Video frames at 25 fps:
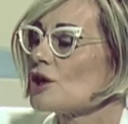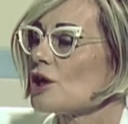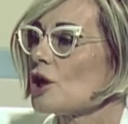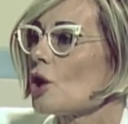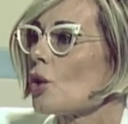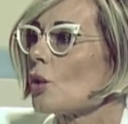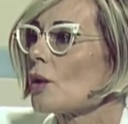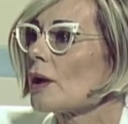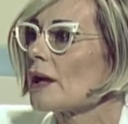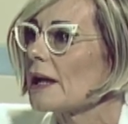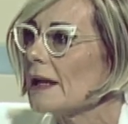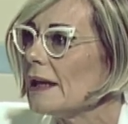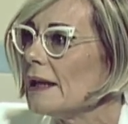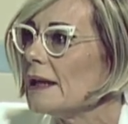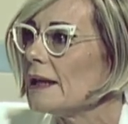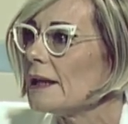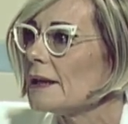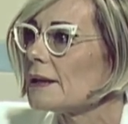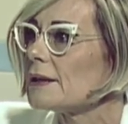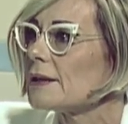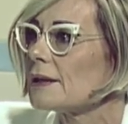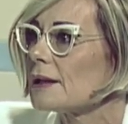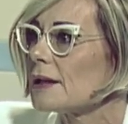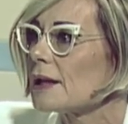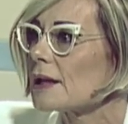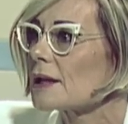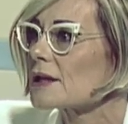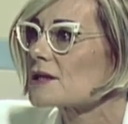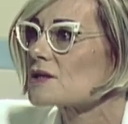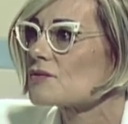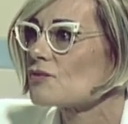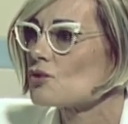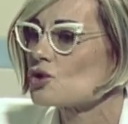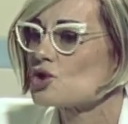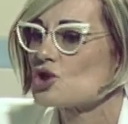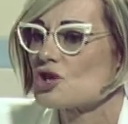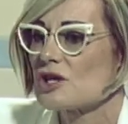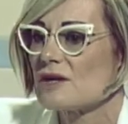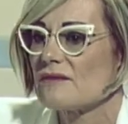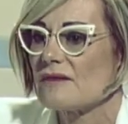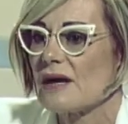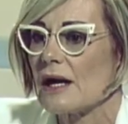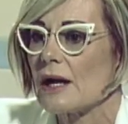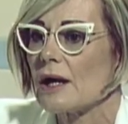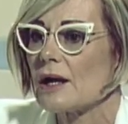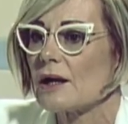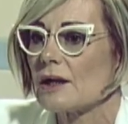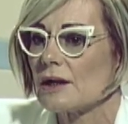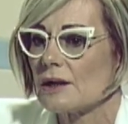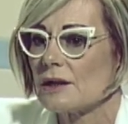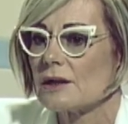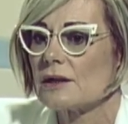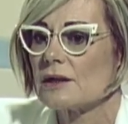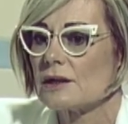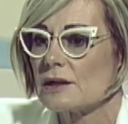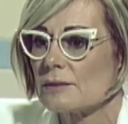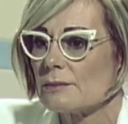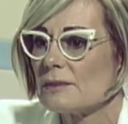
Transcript: io ho una cliente che svolgeva eh,